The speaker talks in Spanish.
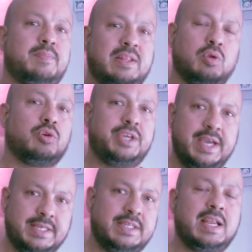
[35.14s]

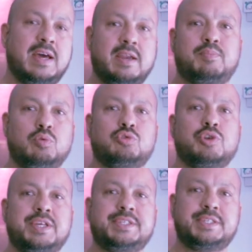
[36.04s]
patologías de la
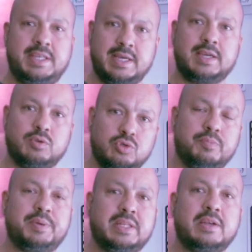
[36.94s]
reproducción asistida que nos
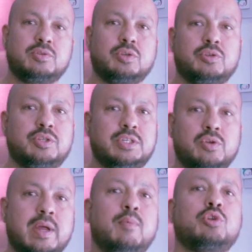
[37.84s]
compete a nosotros, que
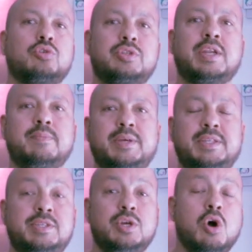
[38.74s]
son abortos de
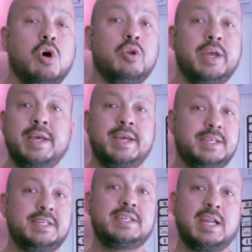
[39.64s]
repetición,
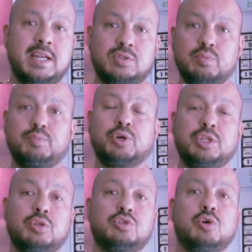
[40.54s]
enseñarles un
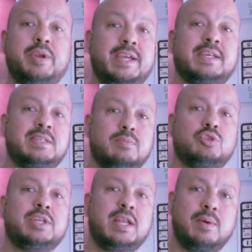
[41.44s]
poquito sobre qué
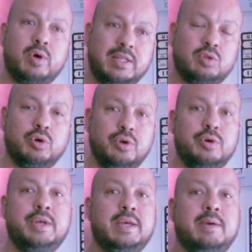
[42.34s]
hacemos en el
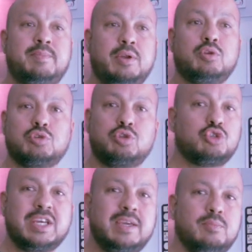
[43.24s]
laboratorio, pero
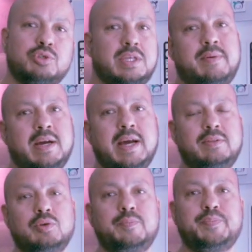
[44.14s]
nosotros seguimos
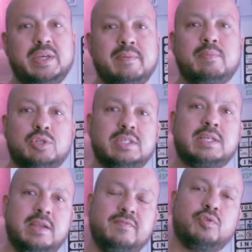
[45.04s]
trabajando y vamos a
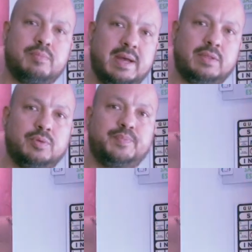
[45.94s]
estar informando.